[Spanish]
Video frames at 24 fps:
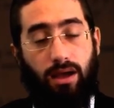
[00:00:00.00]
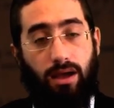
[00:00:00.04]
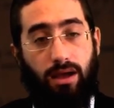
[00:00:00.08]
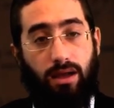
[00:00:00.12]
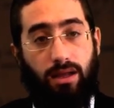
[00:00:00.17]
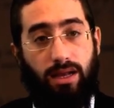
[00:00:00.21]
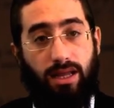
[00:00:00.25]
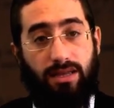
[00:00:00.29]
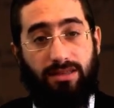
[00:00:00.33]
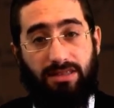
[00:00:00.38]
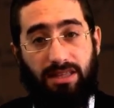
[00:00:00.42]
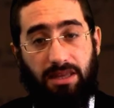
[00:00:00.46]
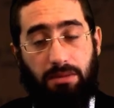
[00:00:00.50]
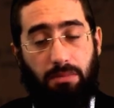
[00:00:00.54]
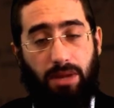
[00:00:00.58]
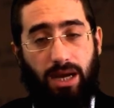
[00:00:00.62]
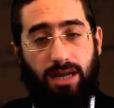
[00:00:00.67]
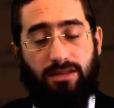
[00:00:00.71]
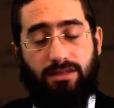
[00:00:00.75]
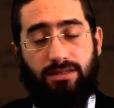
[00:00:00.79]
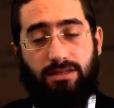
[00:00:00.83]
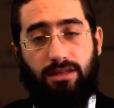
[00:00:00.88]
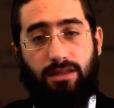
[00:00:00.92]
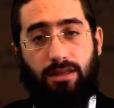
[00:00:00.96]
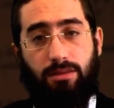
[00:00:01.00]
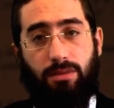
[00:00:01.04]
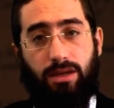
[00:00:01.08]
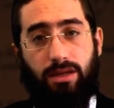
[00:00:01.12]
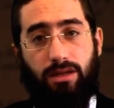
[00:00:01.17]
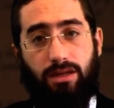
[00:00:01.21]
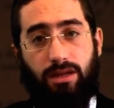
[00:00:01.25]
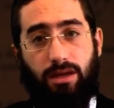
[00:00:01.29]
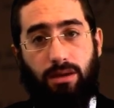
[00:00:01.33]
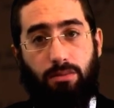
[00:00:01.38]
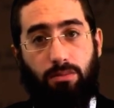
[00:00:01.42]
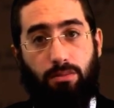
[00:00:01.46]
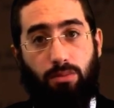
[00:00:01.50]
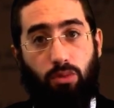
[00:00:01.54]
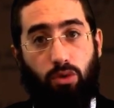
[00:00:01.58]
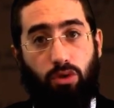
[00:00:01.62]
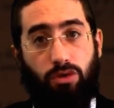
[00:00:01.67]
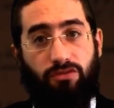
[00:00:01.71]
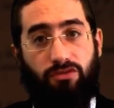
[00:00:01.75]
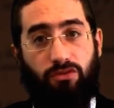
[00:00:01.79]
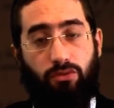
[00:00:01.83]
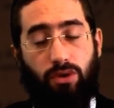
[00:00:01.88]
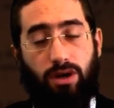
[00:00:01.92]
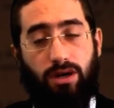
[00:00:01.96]
lastimarse de manera
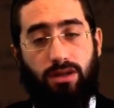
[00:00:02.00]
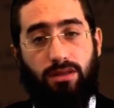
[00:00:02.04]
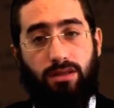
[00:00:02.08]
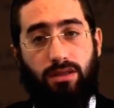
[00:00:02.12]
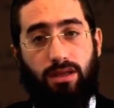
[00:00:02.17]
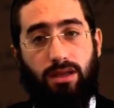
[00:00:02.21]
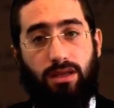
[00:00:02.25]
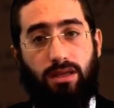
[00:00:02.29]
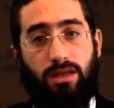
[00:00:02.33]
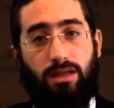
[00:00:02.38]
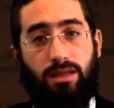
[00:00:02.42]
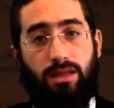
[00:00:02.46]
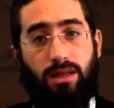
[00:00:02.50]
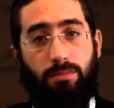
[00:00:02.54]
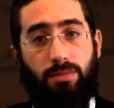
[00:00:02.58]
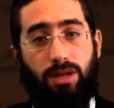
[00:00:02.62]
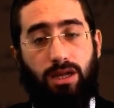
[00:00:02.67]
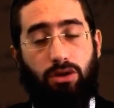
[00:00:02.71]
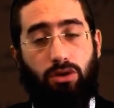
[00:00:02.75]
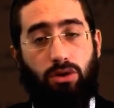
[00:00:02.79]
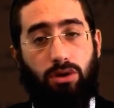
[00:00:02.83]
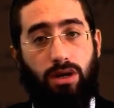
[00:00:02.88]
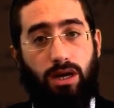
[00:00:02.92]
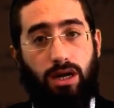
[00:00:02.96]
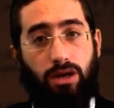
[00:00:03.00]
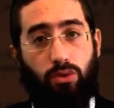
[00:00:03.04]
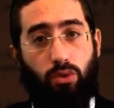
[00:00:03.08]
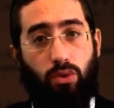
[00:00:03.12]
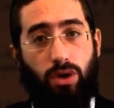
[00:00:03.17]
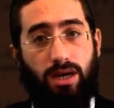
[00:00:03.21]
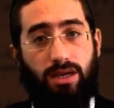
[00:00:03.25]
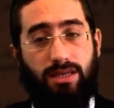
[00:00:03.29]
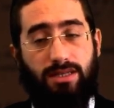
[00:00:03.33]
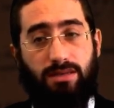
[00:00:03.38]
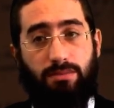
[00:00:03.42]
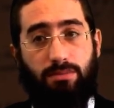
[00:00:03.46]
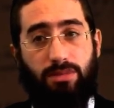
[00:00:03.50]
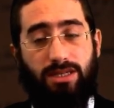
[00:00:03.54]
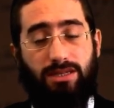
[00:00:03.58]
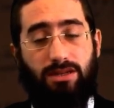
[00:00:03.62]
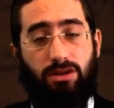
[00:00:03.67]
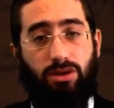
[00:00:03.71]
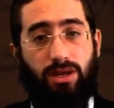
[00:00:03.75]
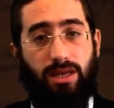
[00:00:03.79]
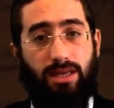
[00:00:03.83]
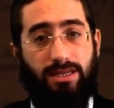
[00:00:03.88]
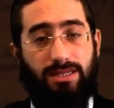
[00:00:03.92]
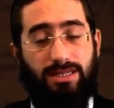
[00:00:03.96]
muy fuerte y también los carruajes
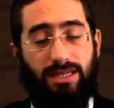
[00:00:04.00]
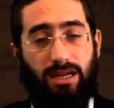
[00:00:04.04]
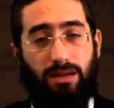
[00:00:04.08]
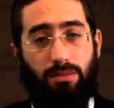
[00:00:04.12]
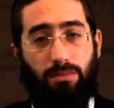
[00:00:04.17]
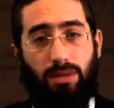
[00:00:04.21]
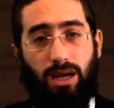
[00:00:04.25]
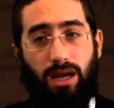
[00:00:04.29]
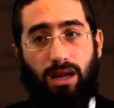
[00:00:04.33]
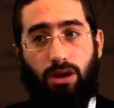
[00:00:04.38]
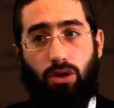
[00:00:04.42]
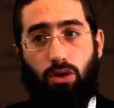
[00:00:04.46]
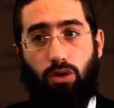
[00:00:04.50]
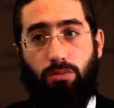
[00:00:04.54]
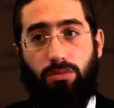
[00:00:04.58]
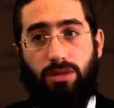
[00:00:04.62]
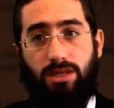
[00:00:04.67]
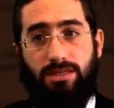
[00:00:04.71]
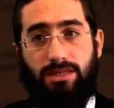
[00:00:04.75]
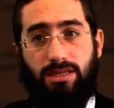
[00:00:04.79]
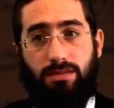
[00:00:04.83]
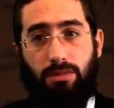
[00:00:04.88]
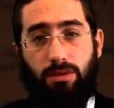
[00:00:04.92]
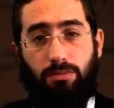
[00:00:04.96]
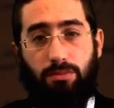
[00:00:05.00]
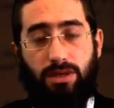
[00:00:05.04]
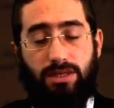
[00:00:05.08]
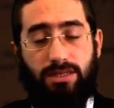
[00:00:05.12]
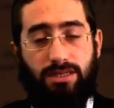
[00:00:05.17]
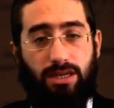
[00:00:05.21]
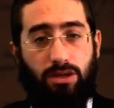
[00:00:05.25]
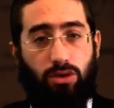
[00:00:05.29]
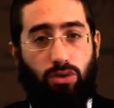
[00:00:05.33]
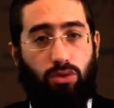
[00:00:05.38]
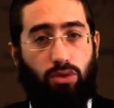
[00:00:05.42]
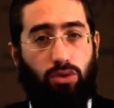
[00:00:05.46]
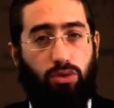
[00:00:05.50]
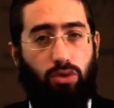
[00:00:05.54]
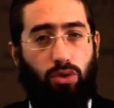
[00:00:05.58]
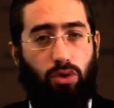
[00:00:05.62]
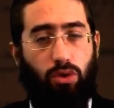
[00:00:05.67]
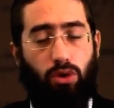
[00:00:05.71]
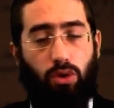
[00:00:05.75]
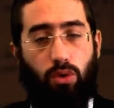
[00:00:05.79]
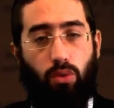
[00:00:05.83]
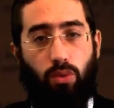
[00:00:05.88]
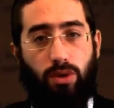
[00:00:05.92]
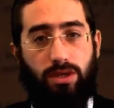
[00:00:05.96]
empezaron a desarmar, los mitzim empezaron, todos
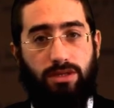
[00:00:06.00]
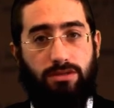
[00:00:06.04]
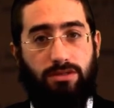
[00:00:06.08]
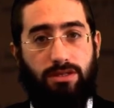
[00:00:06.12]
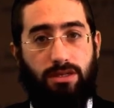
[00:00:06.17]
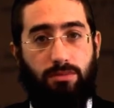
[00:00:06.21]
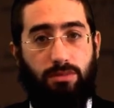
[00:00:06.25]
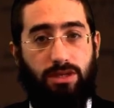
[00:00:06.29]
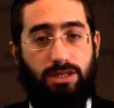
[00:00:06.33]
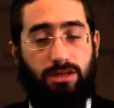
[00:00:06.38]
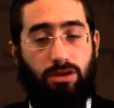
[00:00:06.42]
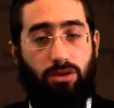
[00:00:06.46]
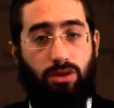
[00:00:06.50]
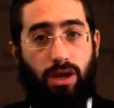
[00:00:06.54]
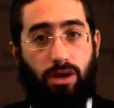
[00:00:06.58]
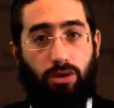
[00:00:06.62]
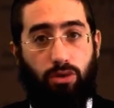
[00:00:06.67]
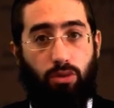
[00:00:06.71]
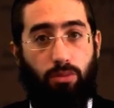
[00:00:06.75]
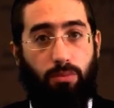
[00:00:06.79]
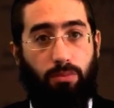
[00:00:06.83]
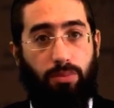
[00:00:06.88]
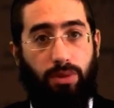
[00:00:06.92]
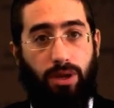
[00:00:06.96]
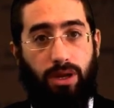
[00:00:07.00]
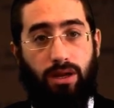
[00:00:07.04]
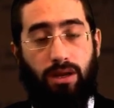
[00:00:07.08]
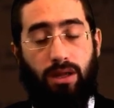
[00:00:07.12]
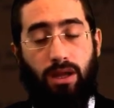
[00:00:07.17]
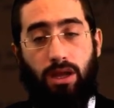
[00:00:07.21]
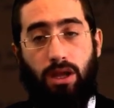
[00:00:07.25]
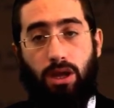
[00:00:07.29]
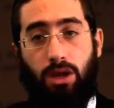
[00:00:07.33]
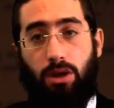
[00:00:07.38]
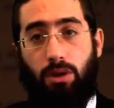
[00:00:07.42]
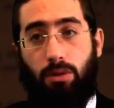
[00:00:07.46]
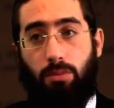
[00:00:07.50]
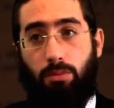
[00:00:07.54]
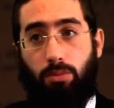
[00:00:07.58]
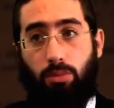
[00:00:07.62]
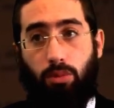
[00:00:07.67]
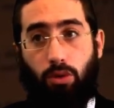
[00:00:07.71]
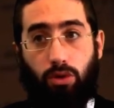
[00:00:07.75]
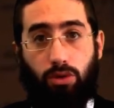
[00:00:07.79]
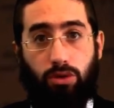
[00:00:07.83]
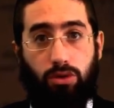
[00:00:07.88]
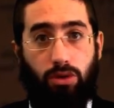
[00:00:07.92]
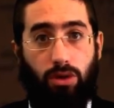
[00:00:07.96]
los huesos empezaron a romper
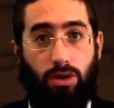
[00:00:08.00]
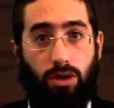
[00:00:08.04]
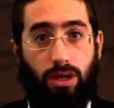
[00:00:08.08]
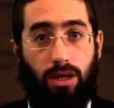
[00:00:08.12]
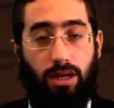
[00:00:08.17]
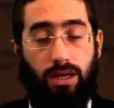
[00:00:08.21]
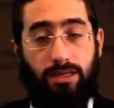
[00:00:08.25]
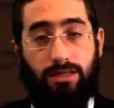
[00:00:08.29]
por, toda